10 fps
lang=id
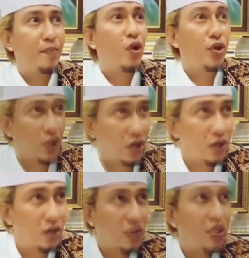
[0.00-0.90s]
bodoh
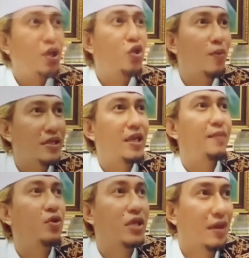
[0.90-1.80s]
itu masih
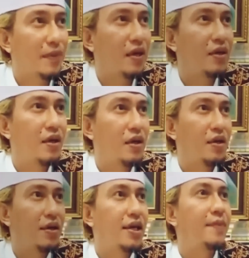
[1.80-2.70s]
lebih utama
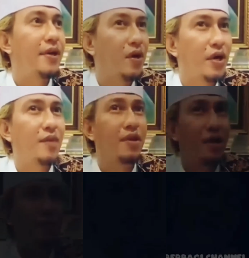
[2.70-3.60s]
daripada orang yang
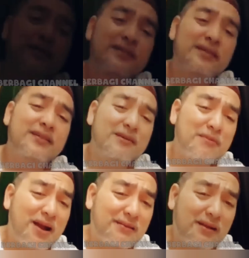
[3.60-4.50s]
berilmu jadi dia
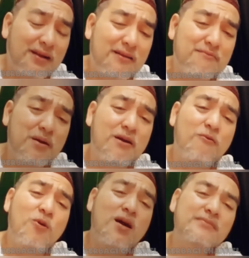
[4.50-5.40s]
mengatakan
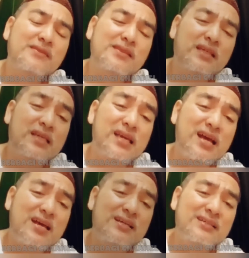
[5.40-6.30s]
bahwa
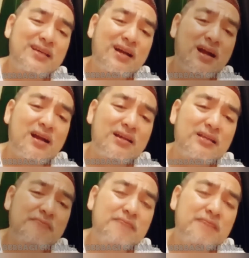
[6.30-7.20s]
kiai yang
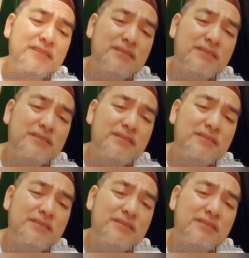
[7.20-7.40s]
alim